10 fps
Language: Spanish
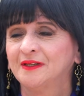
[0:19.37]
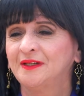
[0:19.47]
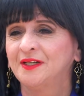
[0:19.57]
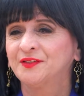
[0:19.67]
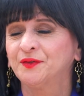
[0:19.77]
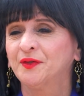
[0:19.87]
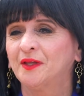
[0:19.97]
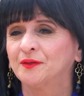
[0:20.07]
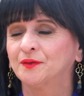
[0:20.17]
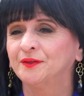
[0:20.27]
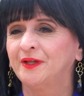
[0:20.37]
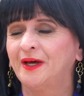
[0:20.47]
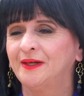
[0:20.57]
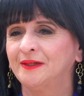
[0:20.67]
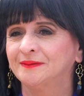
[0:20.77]
en la ciudad
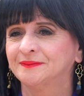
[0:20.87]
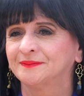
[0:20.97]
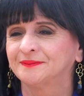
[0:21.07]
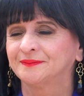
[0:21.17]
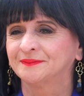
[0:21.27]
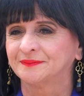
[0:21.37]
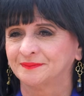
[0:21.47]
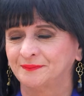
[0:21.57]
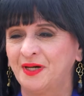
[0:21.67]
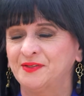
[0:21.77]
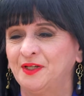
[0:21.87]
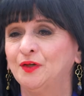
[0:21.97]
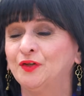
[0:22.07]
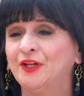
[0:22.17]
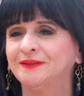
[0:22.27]
condal,
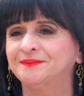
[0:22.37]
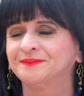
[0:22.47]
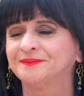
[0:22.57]
Barcelona.